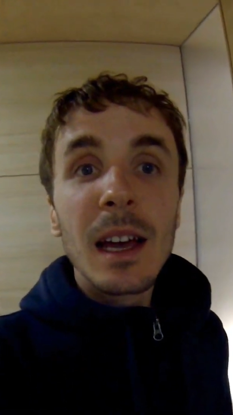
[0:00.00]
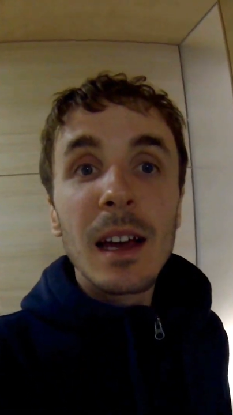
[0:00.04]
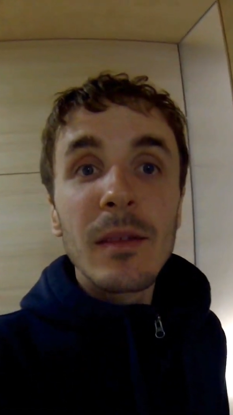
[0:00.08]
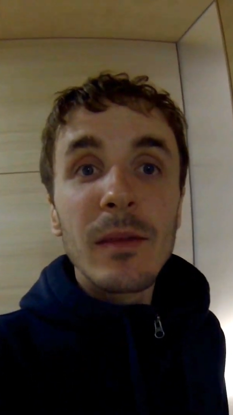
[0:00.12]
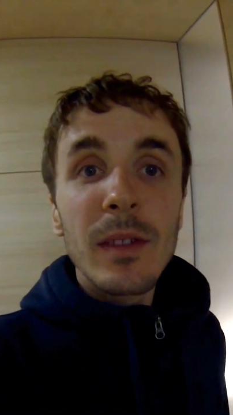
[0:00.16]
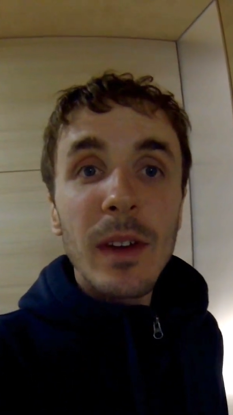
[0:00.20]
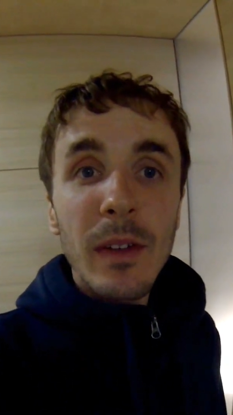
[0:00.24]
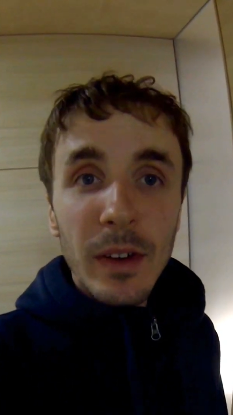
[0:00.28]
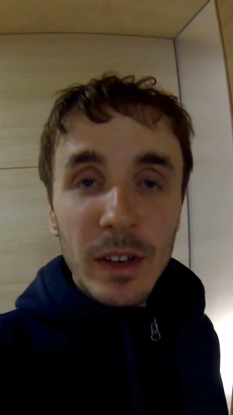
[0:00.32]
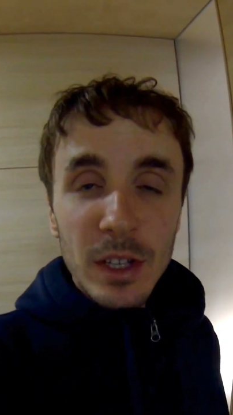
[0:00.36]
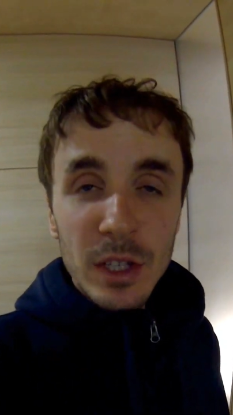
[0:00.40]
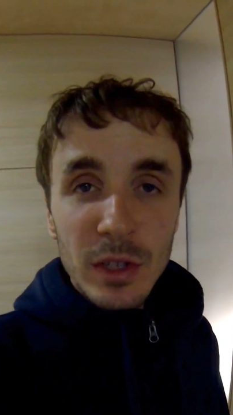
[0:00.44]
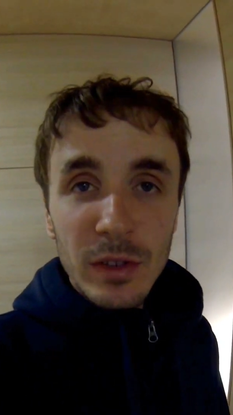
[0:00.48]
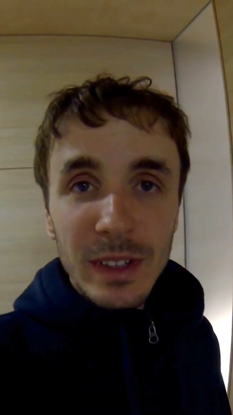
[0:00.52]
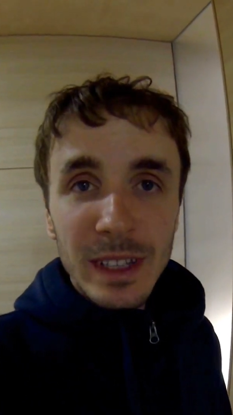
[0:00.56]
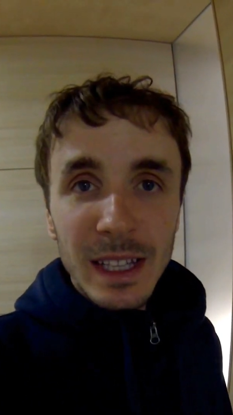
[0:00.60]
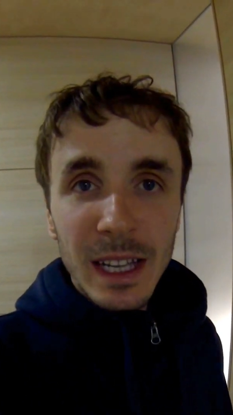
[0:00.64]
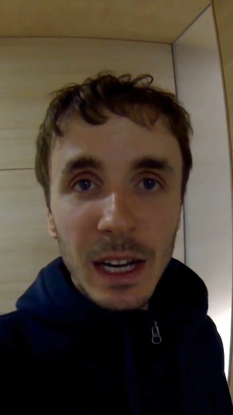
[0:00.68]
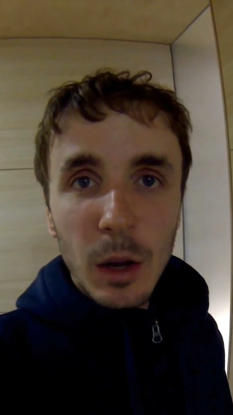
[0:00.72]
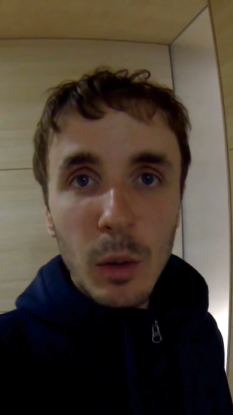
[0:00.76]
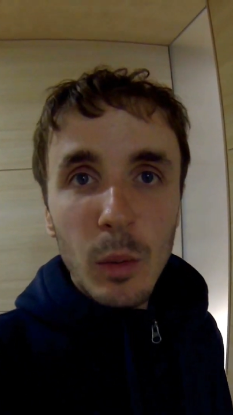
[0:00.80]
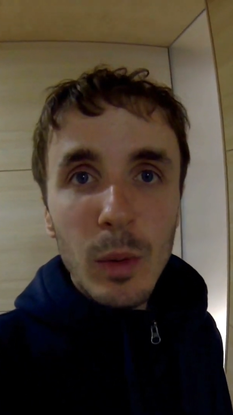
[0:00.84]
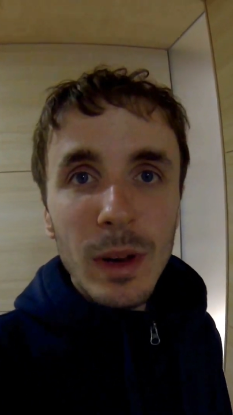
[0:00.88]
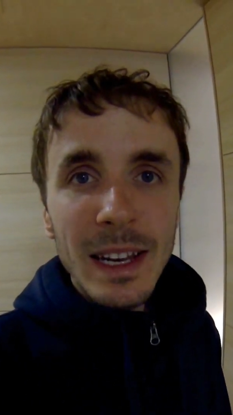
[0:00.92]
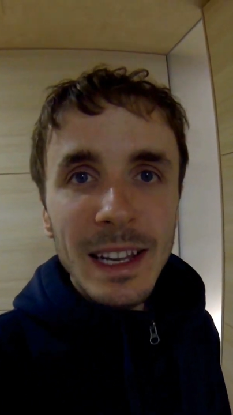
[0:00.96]
vi faccio
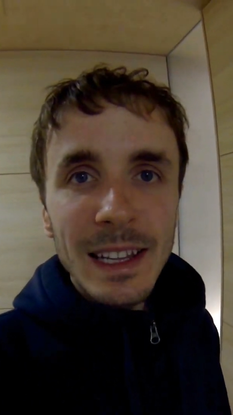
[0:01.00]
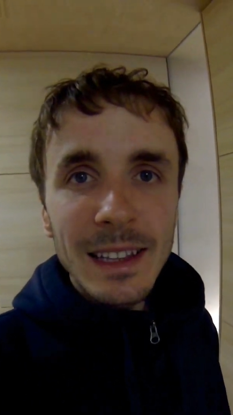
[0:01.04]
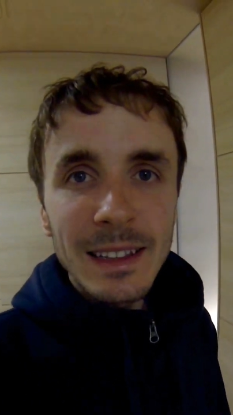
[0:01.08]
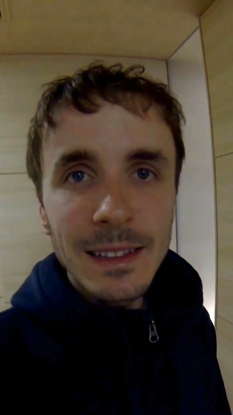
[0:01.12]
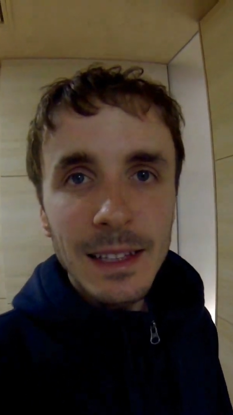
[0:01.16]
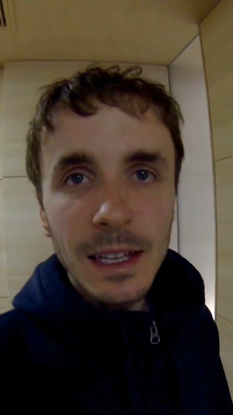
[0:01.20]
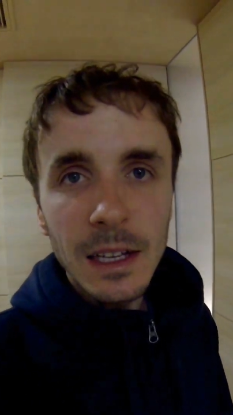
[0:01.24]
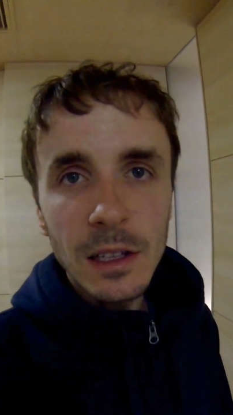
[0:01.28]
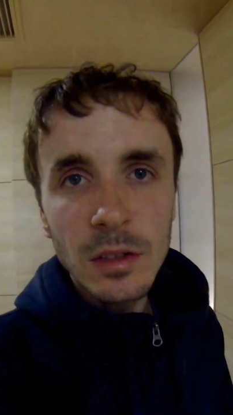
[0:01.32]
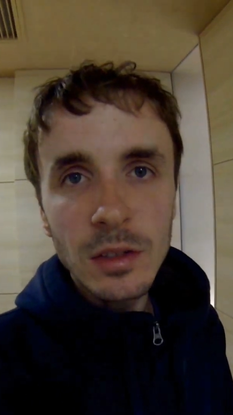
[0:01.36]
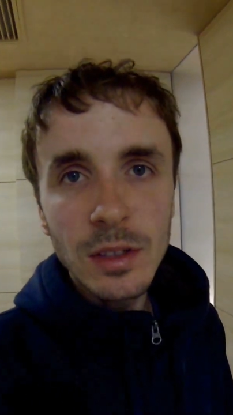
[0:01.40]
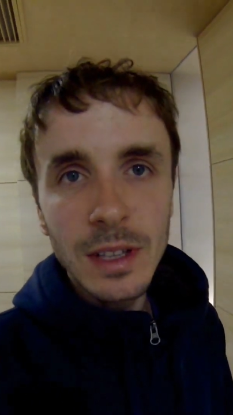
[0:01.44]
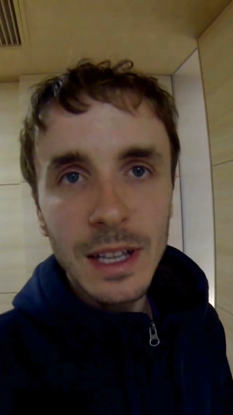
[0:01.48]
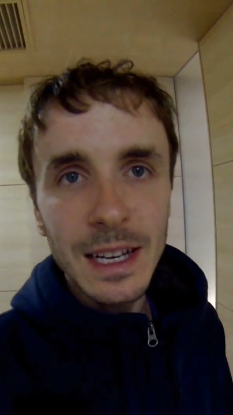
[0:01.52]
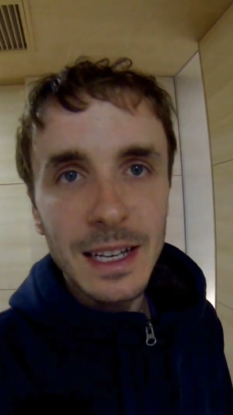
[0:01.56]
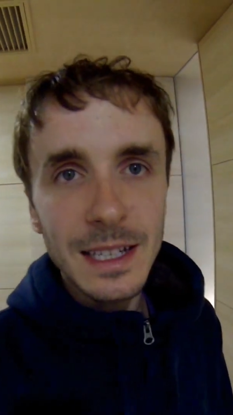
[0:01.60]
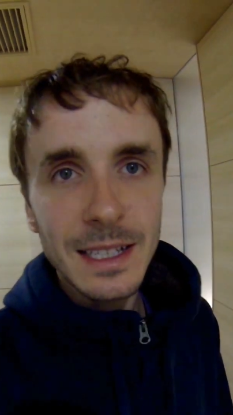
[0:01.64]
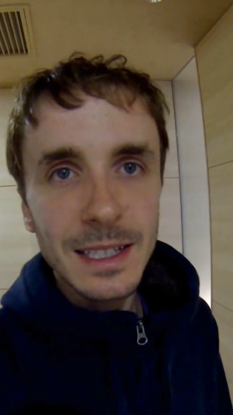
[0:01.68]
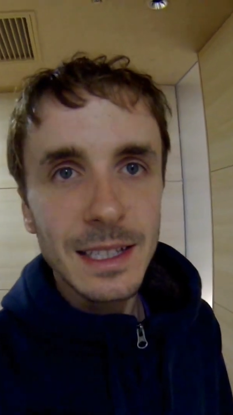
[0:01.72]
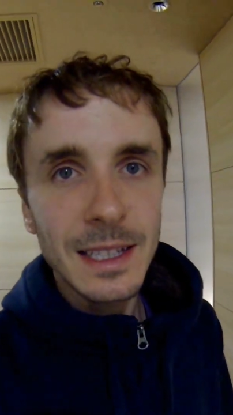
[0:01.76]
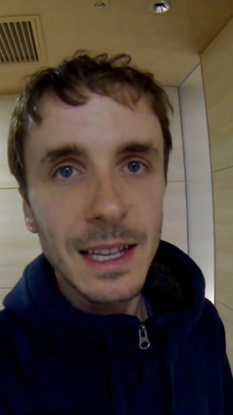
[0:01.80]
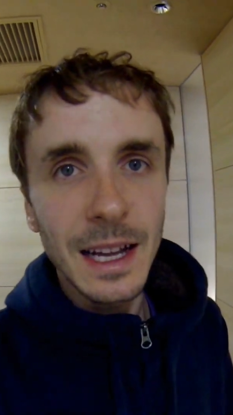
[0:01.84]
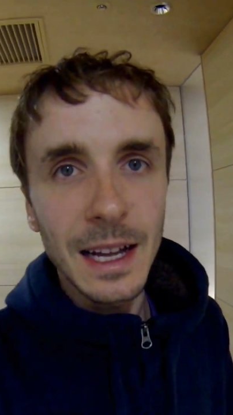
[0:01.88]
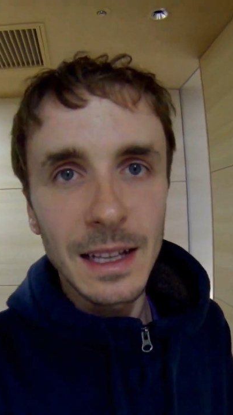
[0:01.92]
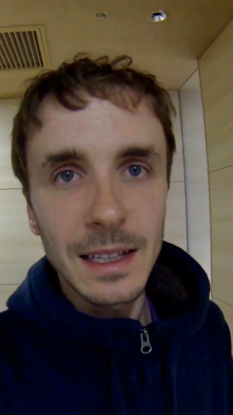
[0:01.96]
vedere qui l'interno della
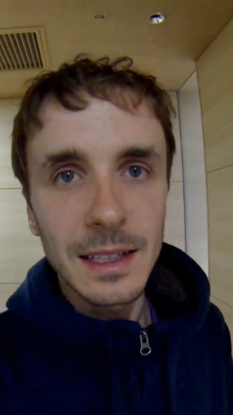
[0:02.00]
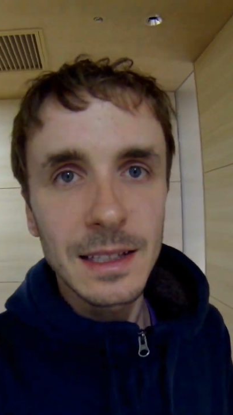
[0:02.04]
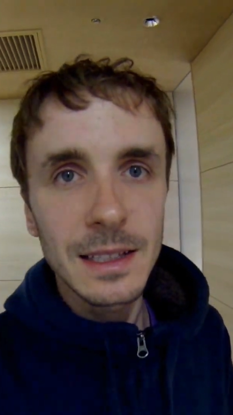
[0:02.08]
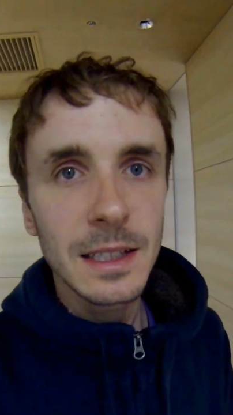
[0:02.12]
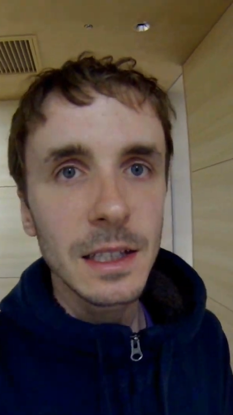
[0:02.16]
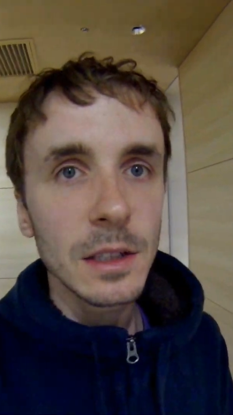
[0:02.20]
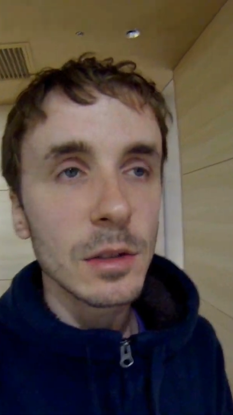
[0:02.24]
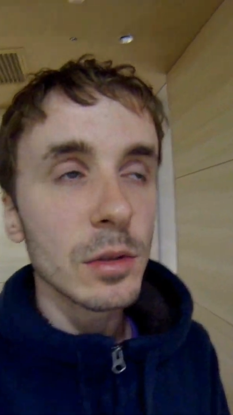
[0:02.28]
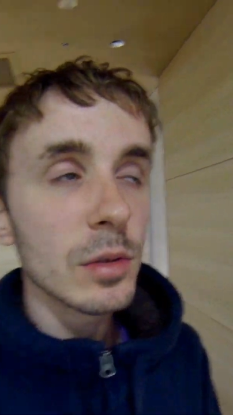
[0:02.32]
stanza,